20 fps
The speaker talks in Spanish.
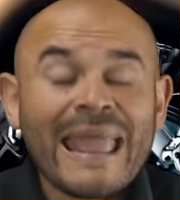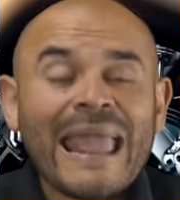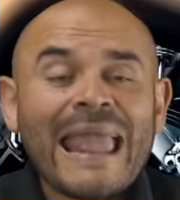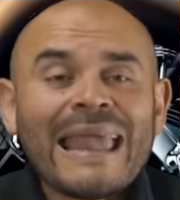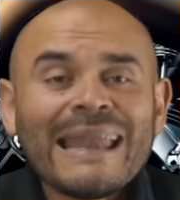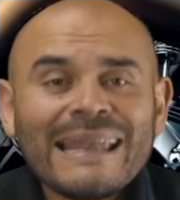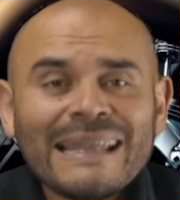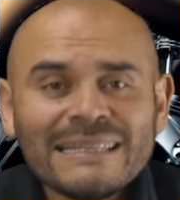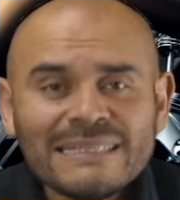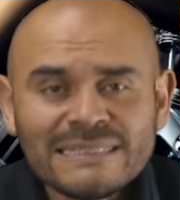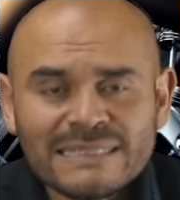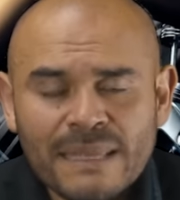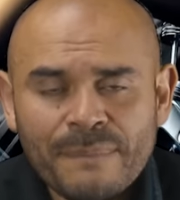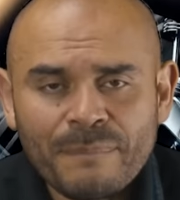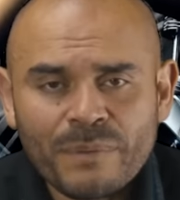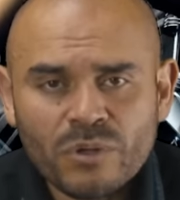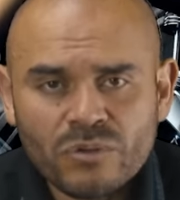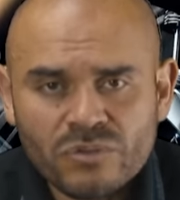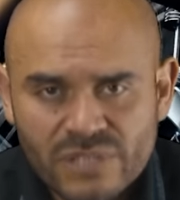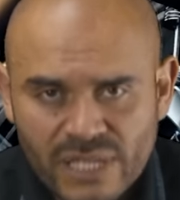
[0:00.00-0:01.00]
En este
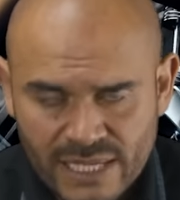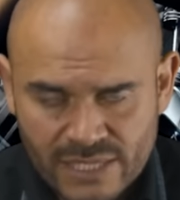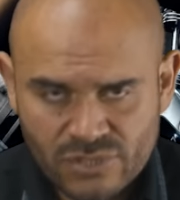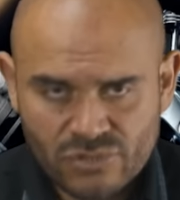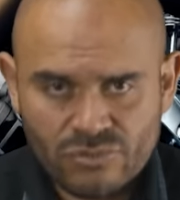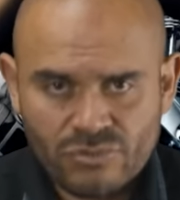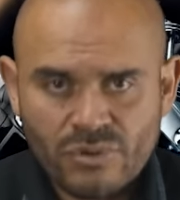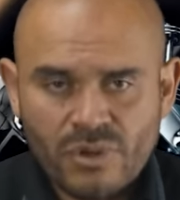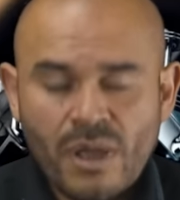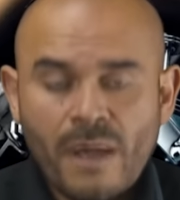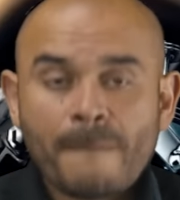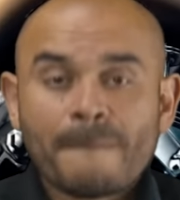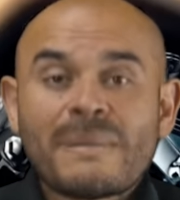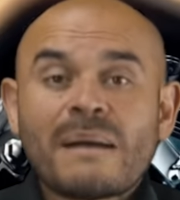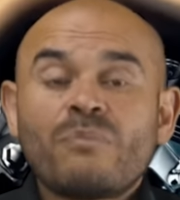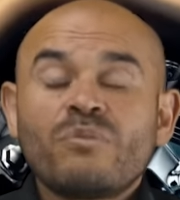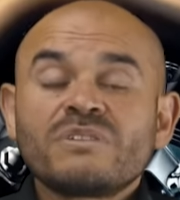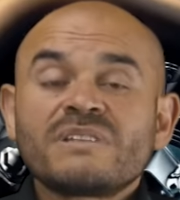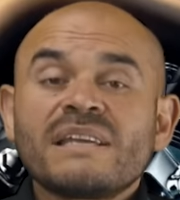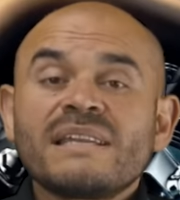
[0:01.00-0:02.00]
proceso
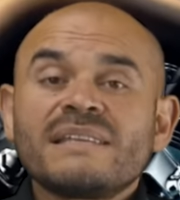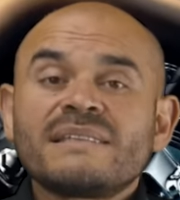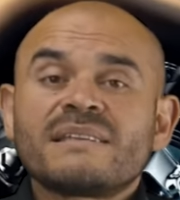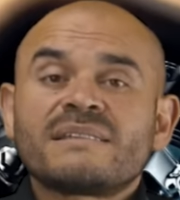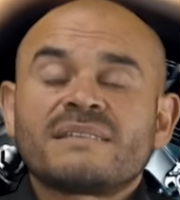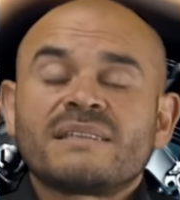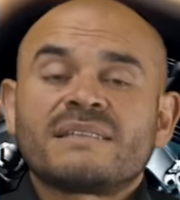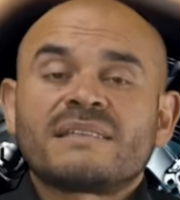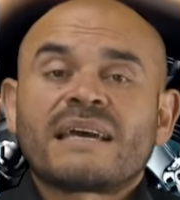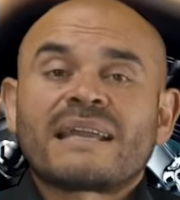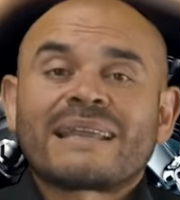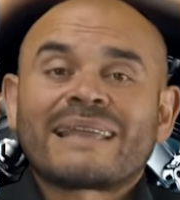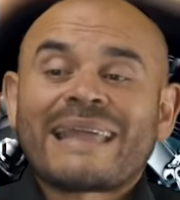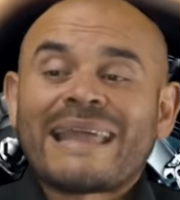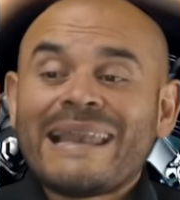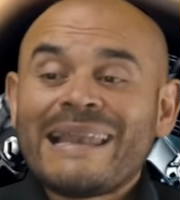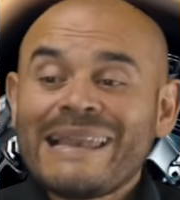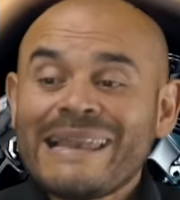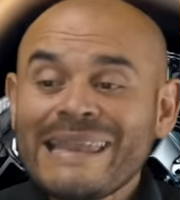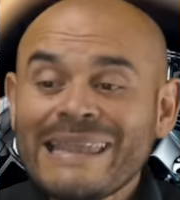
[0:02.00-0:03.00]
vamos a necesitar
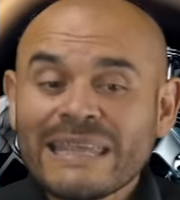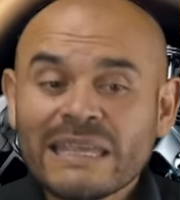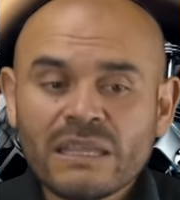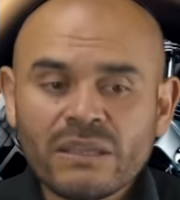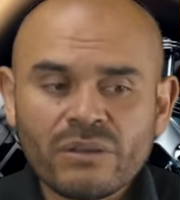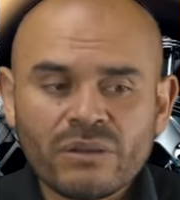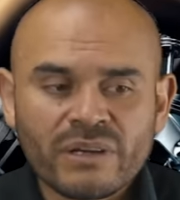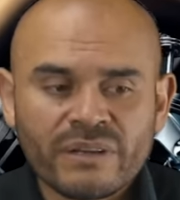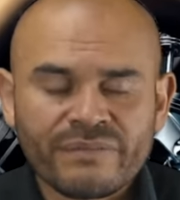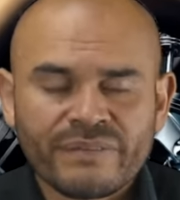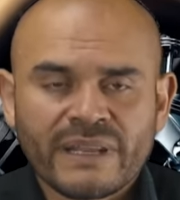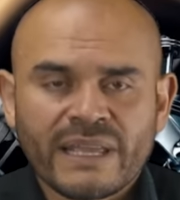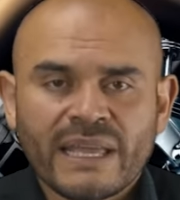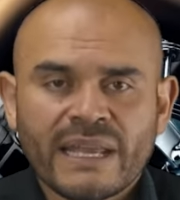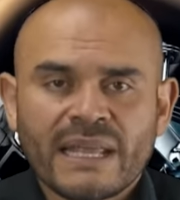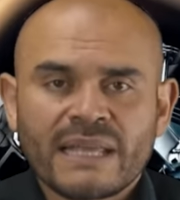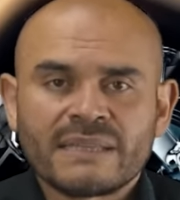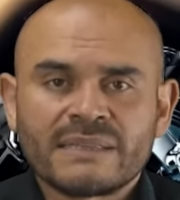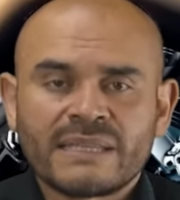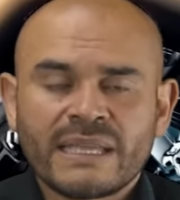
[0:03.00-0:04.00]
que el líquido
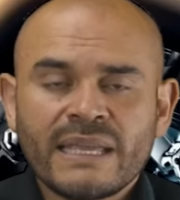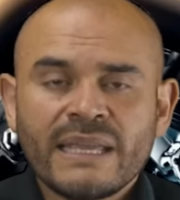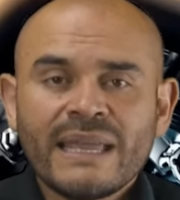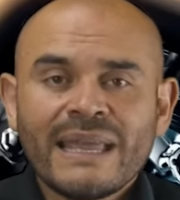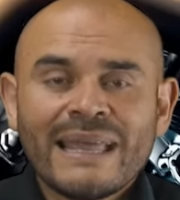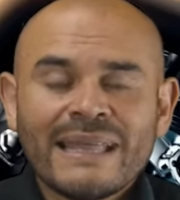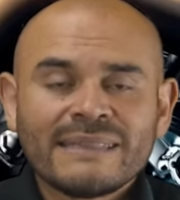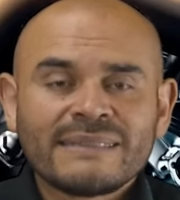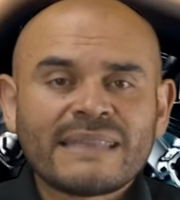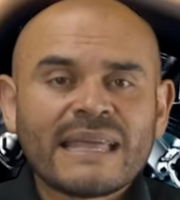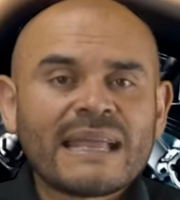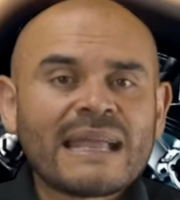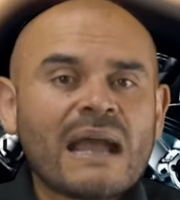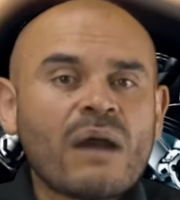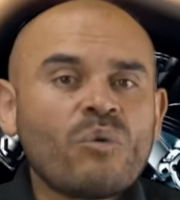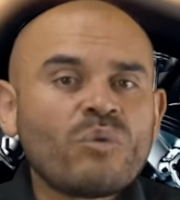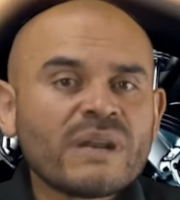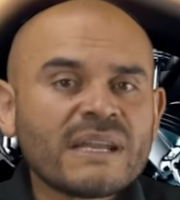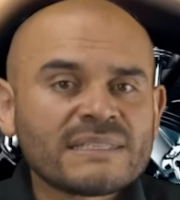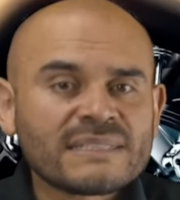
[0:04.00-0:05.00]
refrigerante tenga
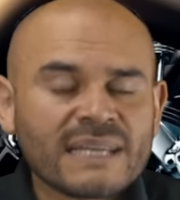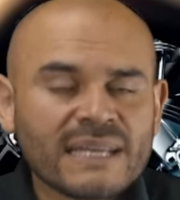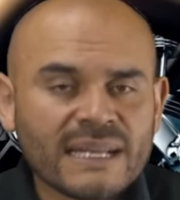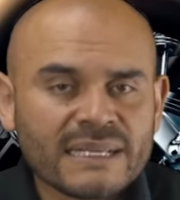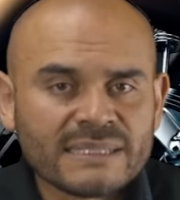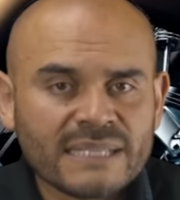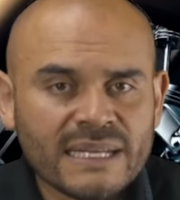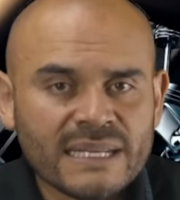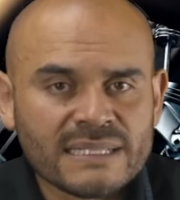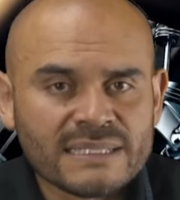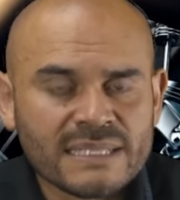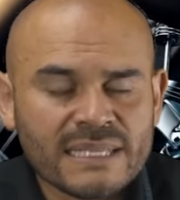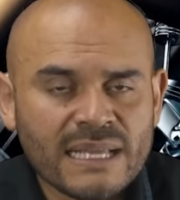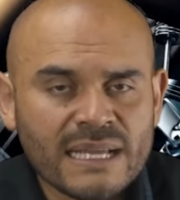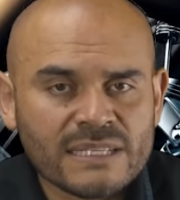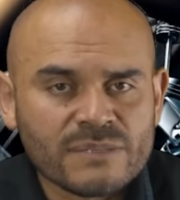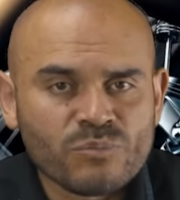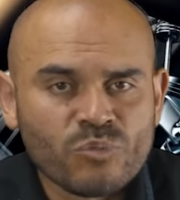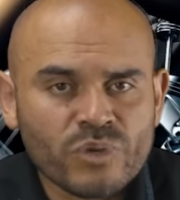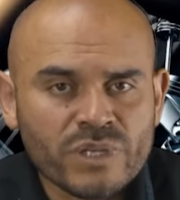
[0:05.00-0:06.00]
unas
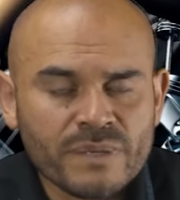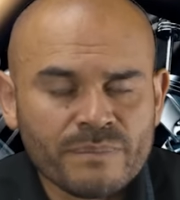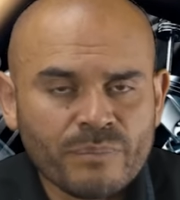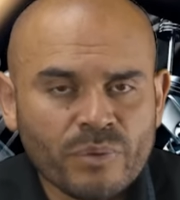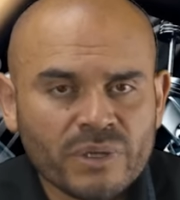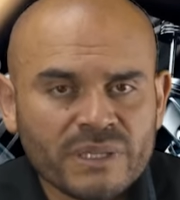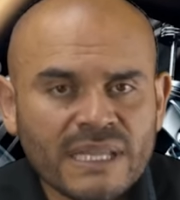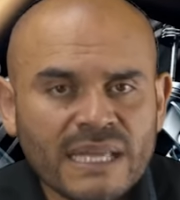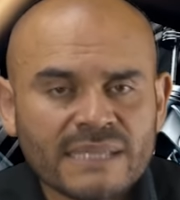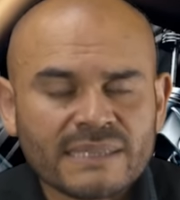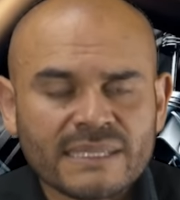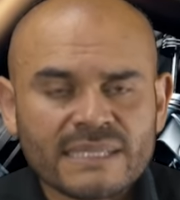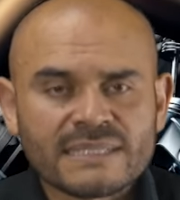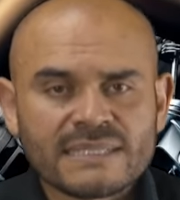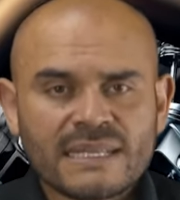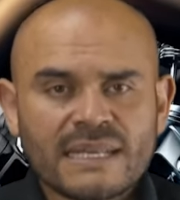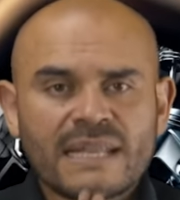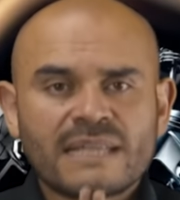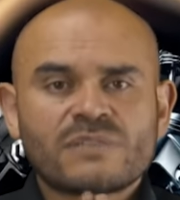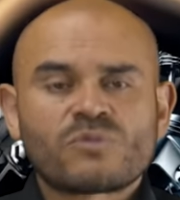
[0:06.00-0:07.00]
características muy
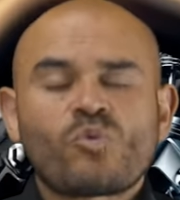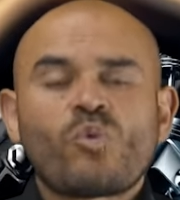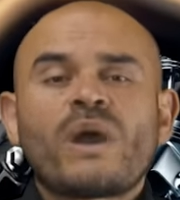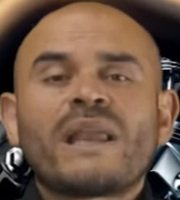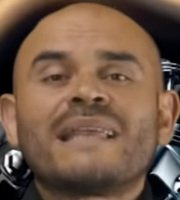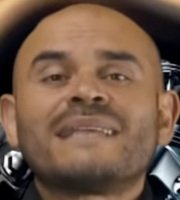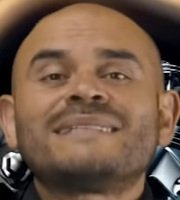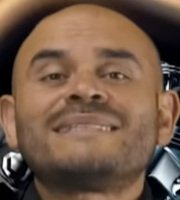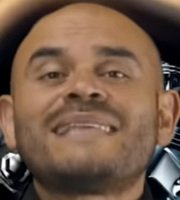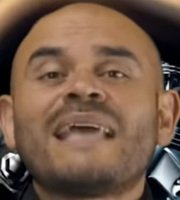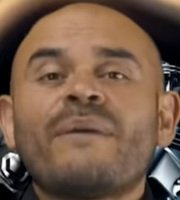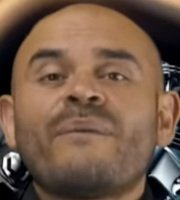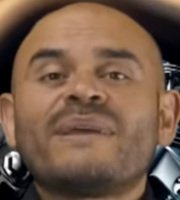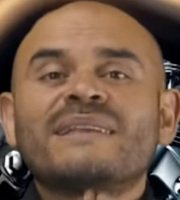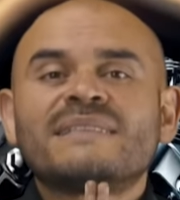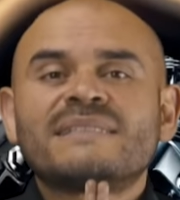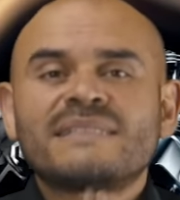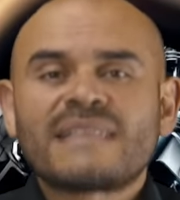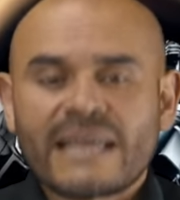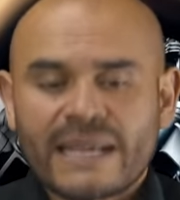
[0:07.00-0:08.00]
importantes, las cuales
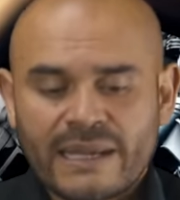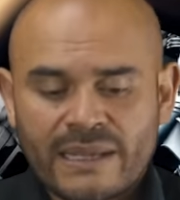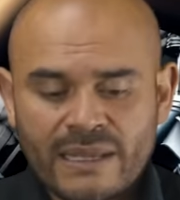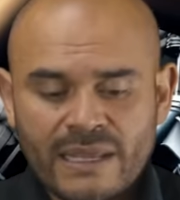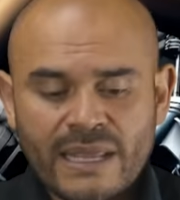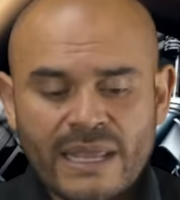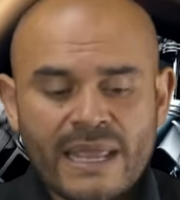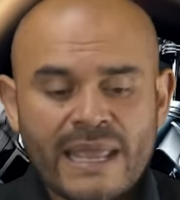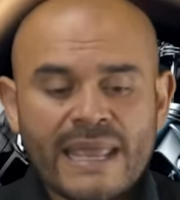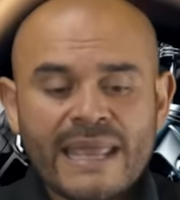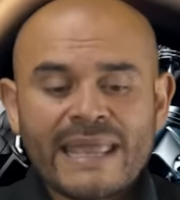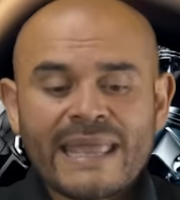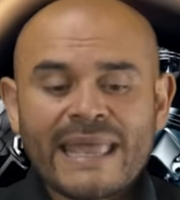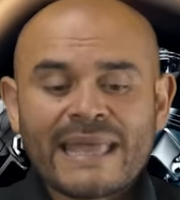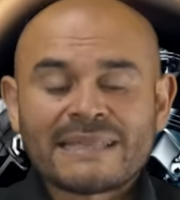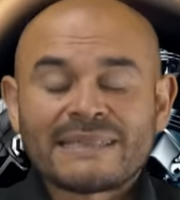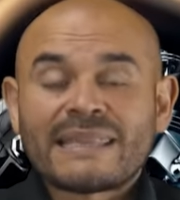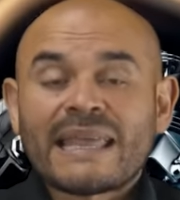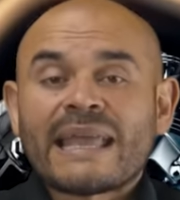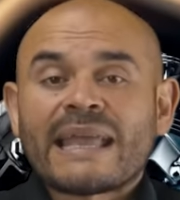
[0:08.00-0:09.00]
deben ser
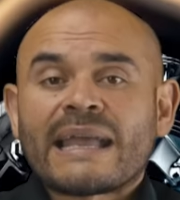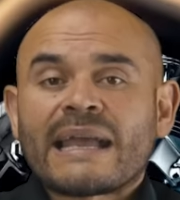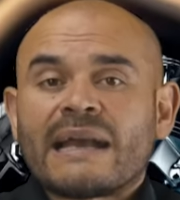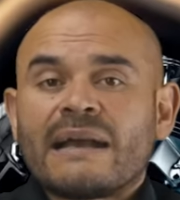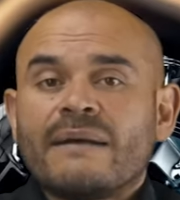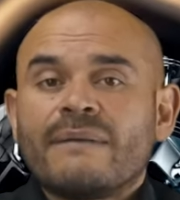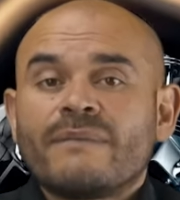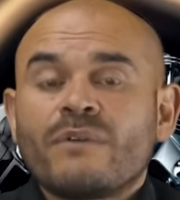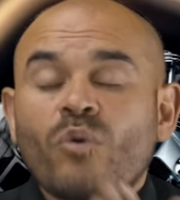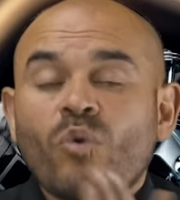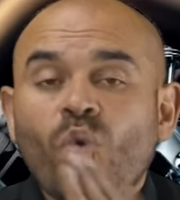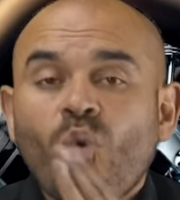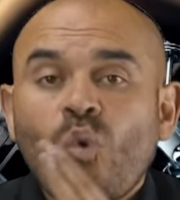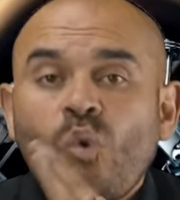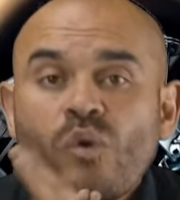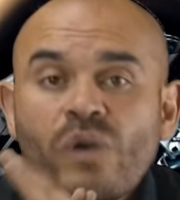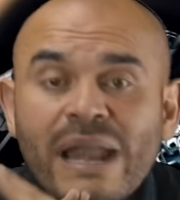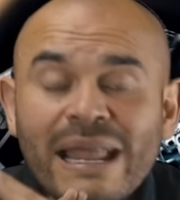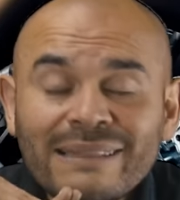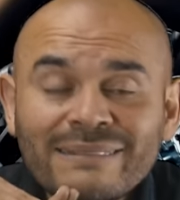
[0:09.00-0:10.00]
que tenga
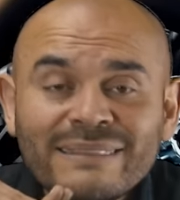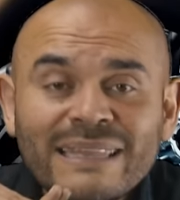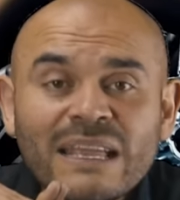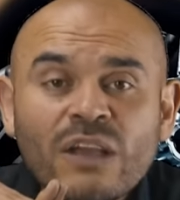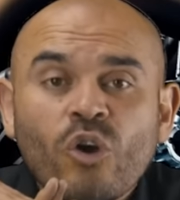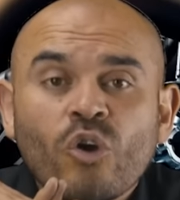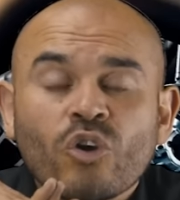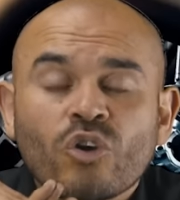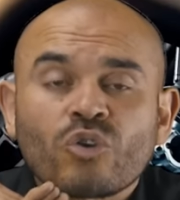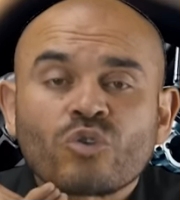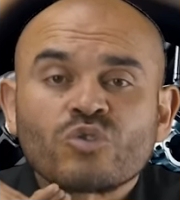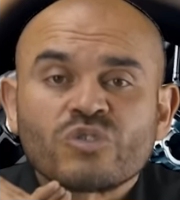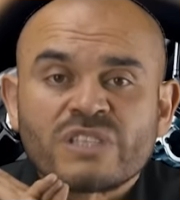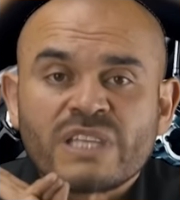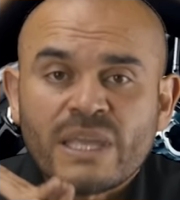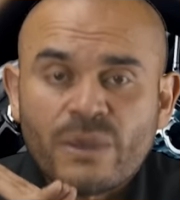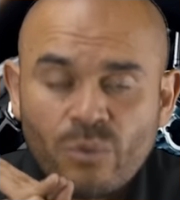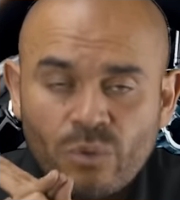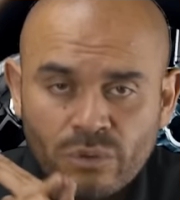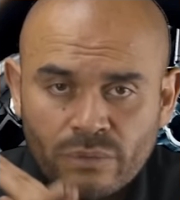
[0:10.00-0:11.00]
un
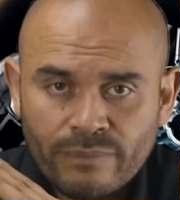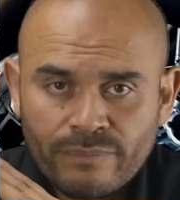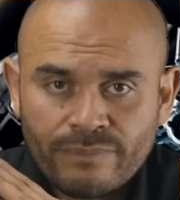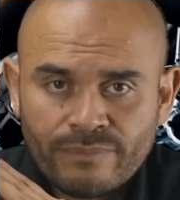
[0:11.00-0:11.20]
anticorrosivo,